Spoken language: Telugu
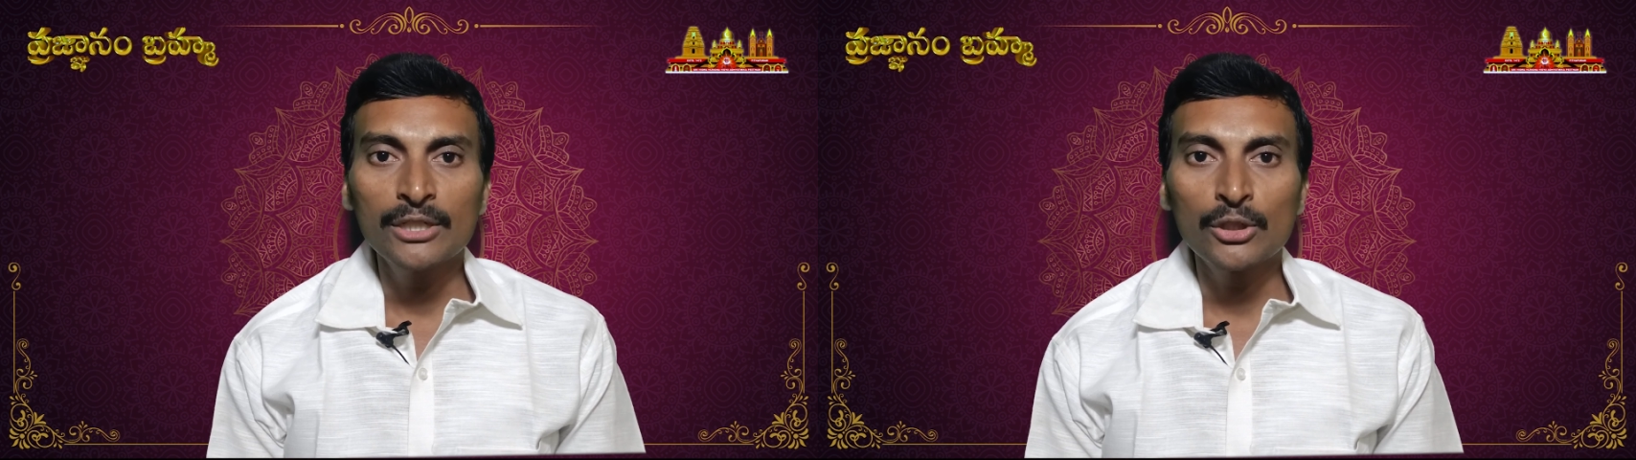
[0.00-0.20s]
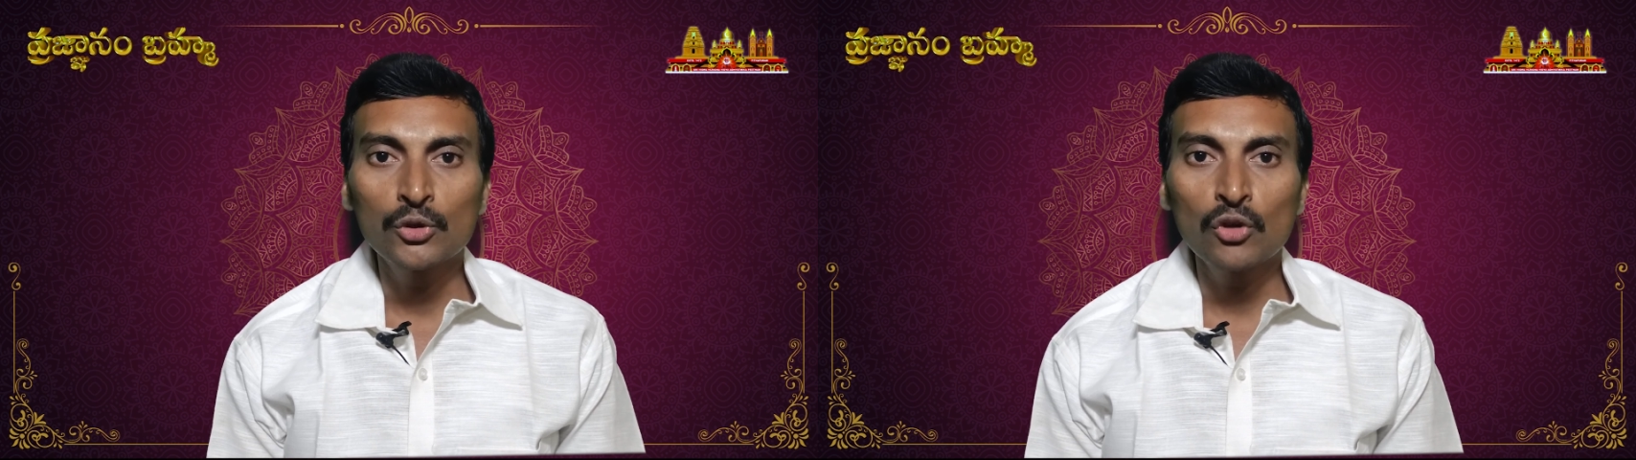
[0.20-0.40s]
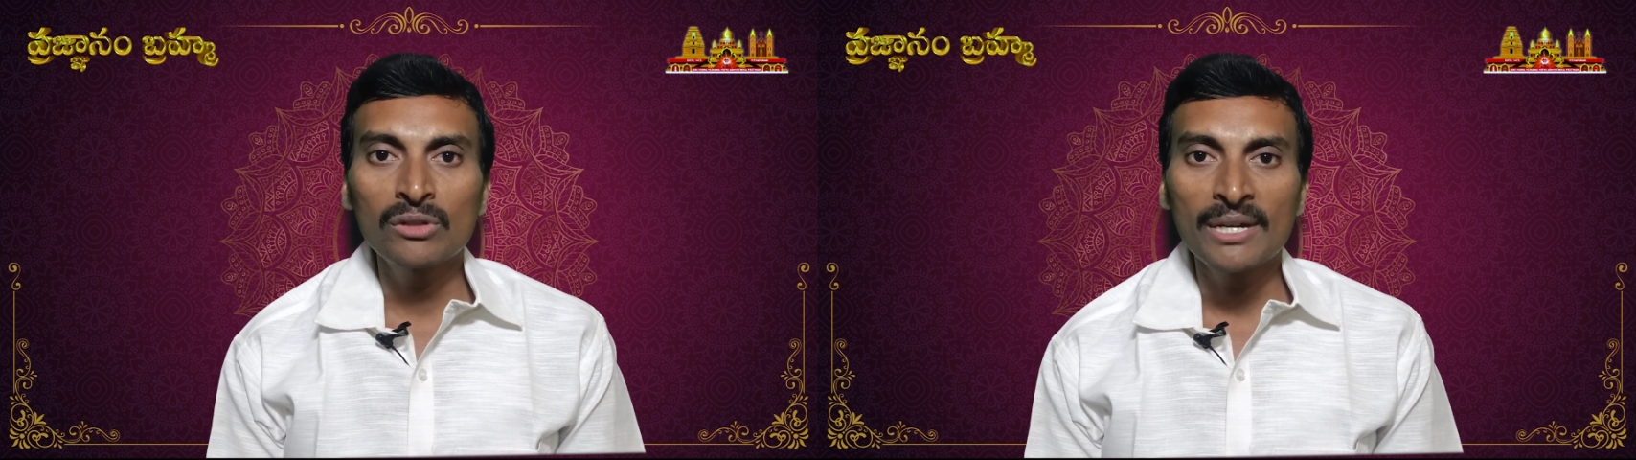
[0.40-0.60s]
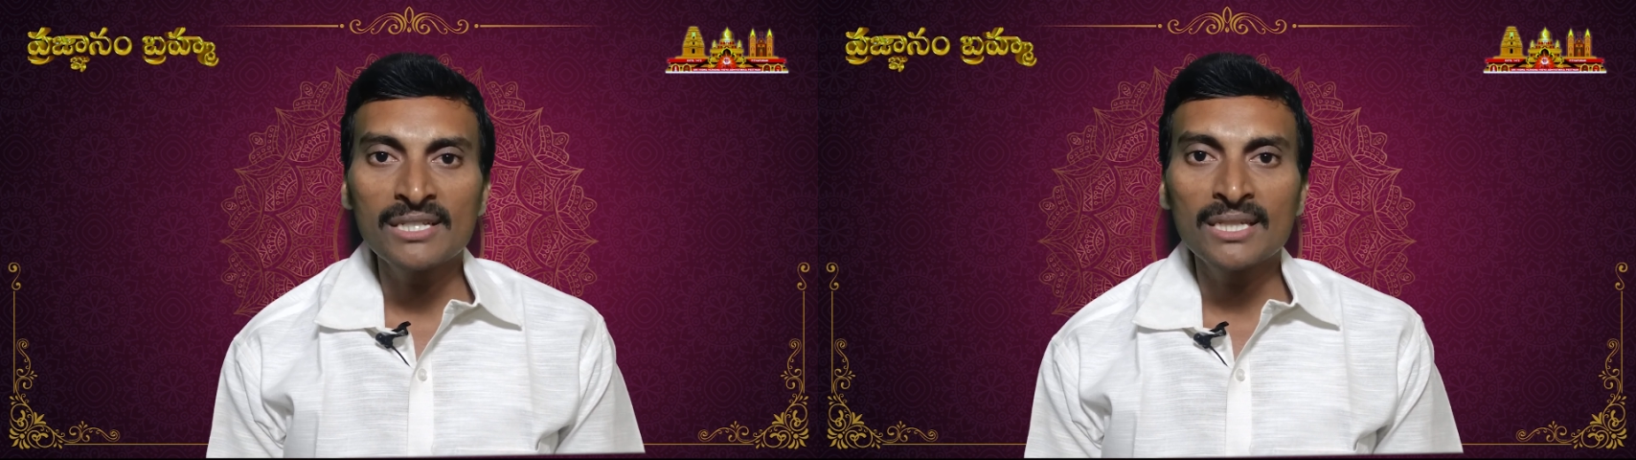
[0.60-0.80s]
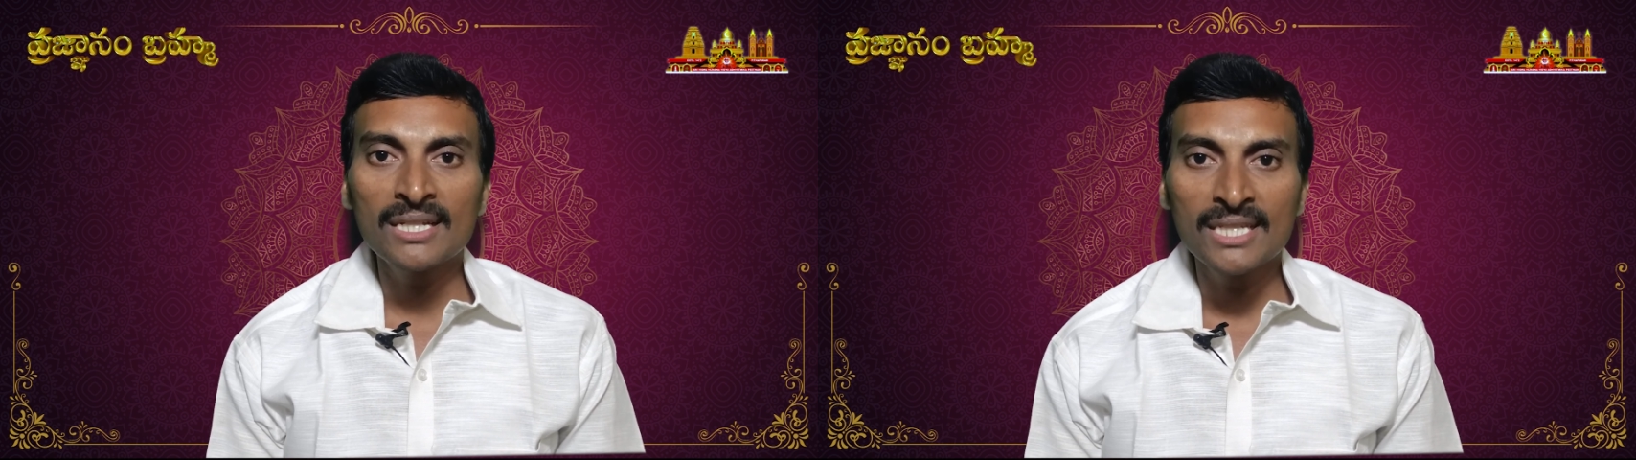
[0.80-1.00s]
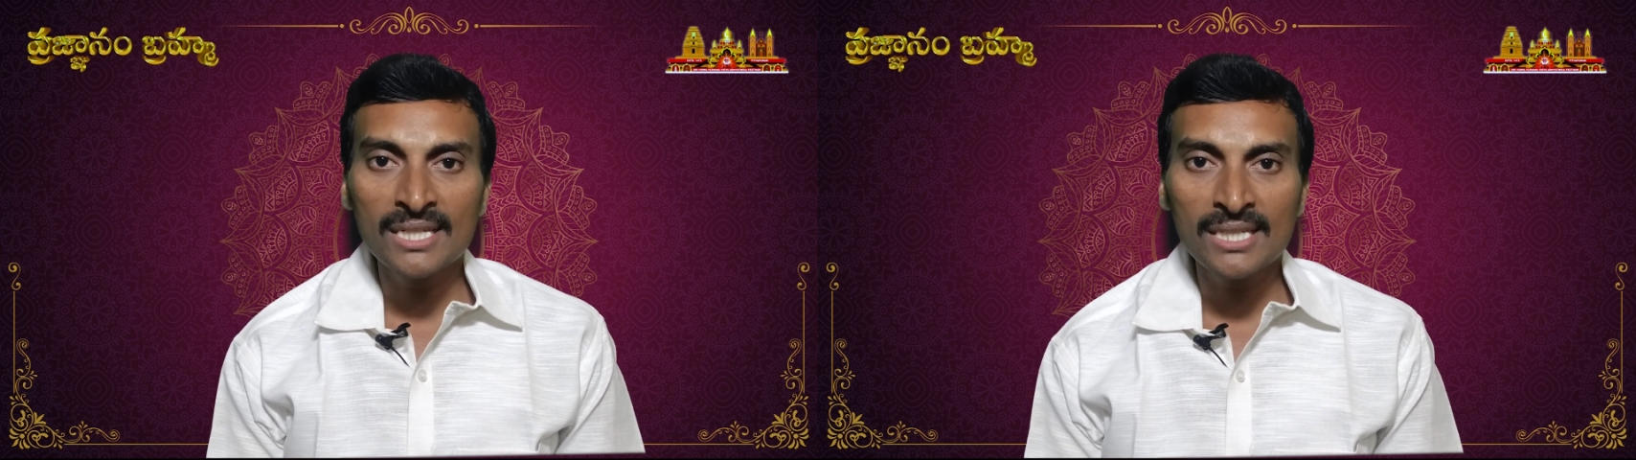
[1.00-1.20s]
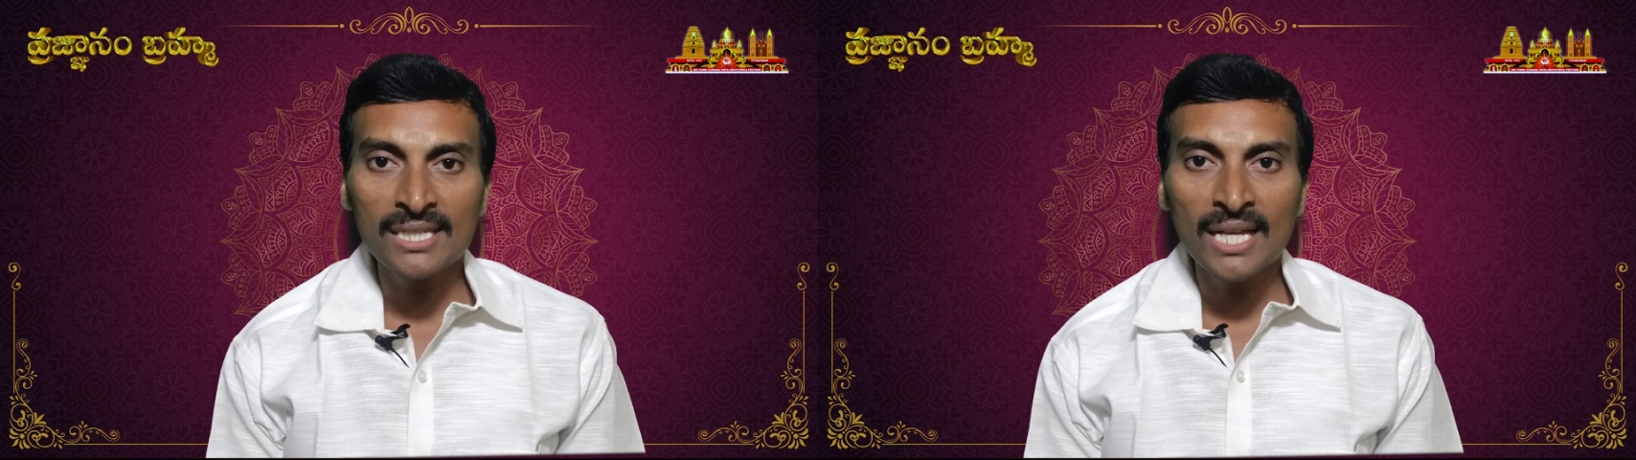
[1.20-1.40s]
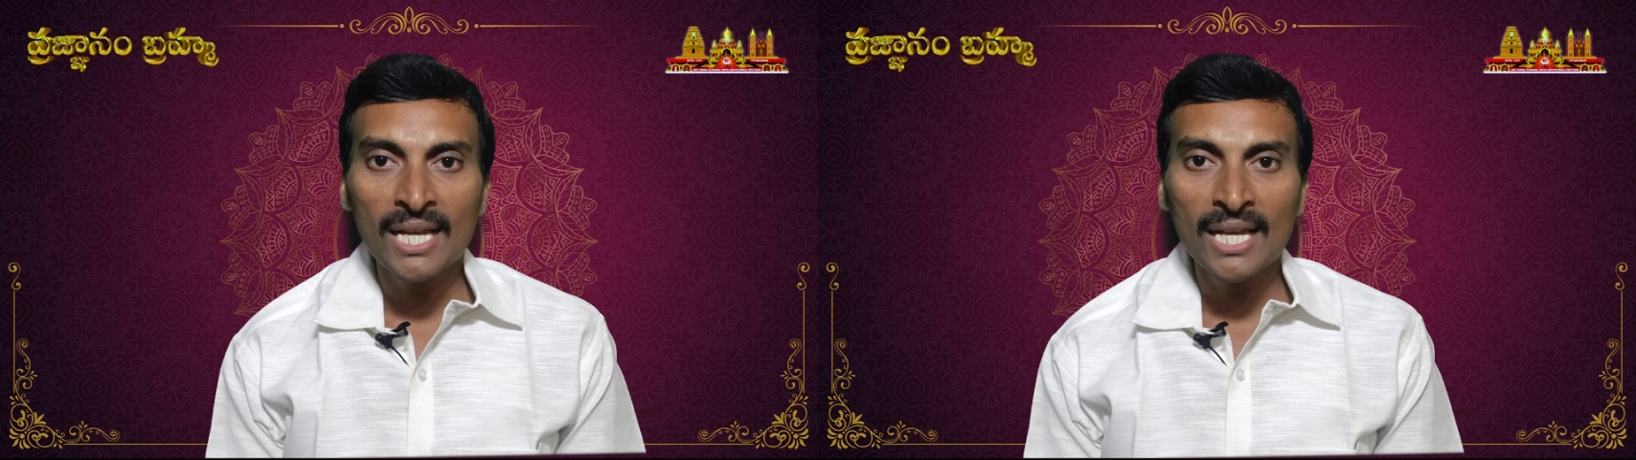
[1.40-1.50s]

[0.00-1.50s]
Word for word: ఎంతో విమర్శన చేసి